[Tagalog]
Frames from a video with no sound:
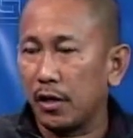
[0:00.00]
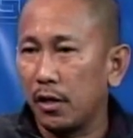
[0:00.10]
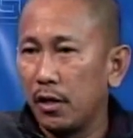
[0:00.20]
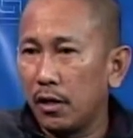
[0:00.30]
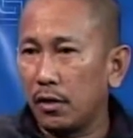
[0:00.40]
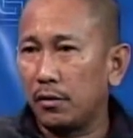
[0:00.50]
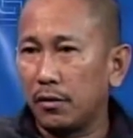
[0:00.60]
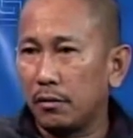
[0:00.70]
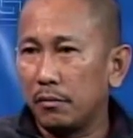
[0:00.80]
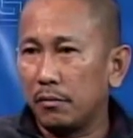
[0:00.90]
Uh, mm.
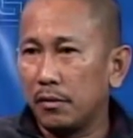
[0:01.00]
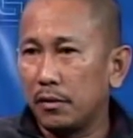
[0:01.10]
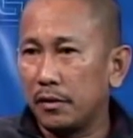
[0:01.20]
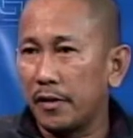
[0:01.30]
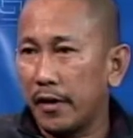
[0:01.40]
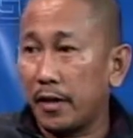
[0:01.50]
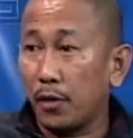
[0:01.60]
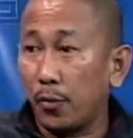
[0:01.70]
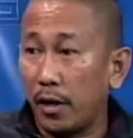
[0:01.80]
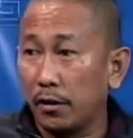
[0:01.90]
Kung is there any
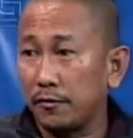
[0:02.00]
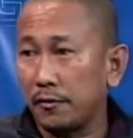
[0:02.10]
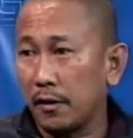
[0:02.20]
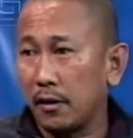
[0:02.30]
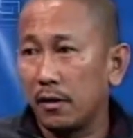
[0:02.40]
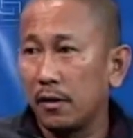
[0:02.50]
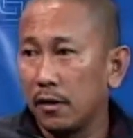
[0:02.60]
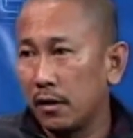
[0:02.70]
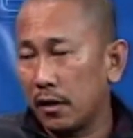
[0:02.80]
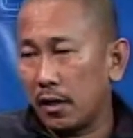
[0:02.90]
way of uh,
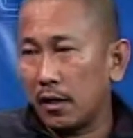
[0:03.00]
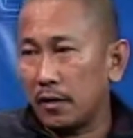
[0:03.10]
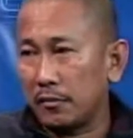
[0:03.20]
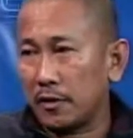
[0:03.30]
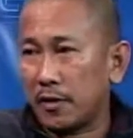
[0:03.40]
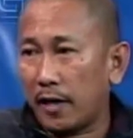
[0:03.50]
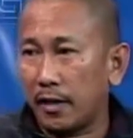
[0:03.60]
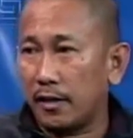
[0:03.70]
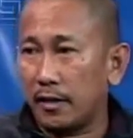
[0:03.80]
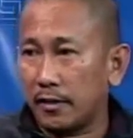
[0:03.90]
yeah, just, uh, just
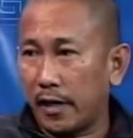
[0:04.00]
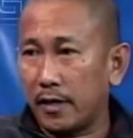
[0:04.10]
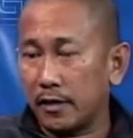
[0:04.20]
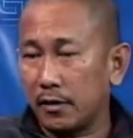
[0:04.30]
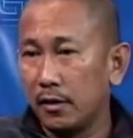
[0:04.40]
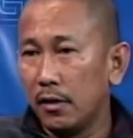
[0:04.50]
tracking this oo. case ano.